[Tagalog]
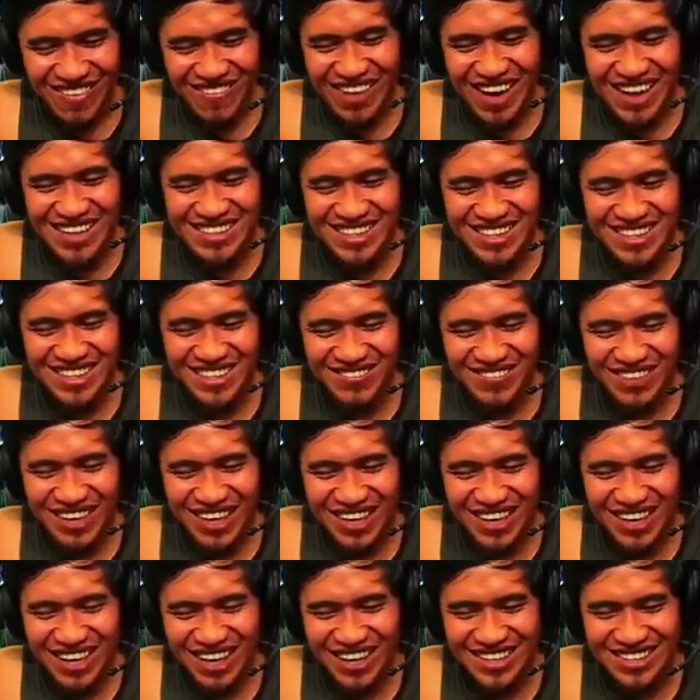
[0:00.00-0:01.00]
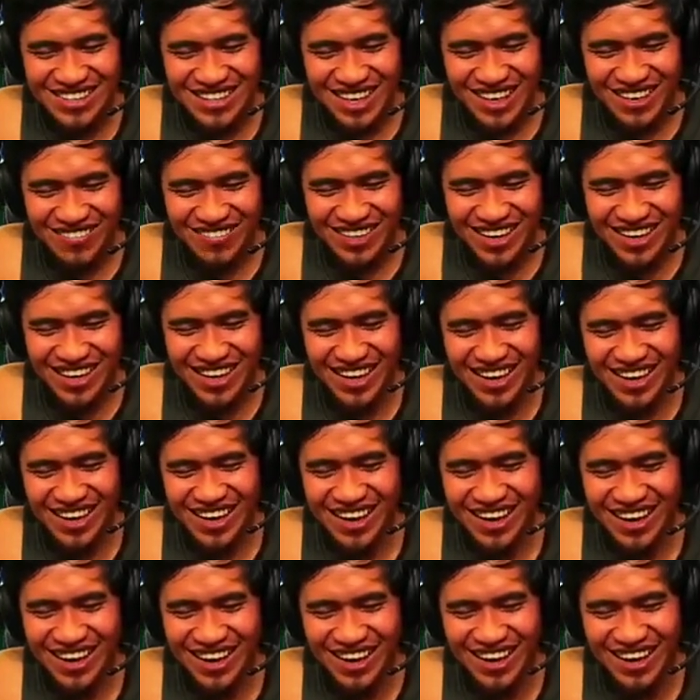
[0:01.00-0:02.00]
Mababasa din pala ng kasama niya.
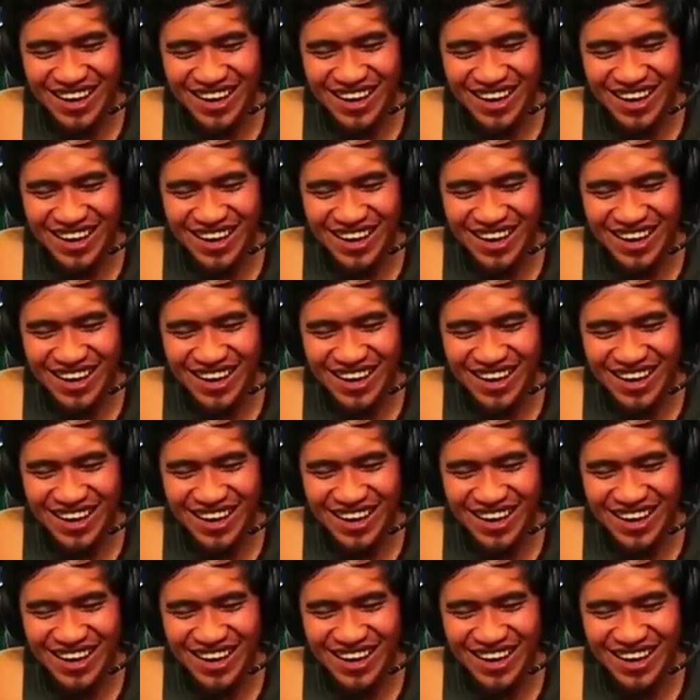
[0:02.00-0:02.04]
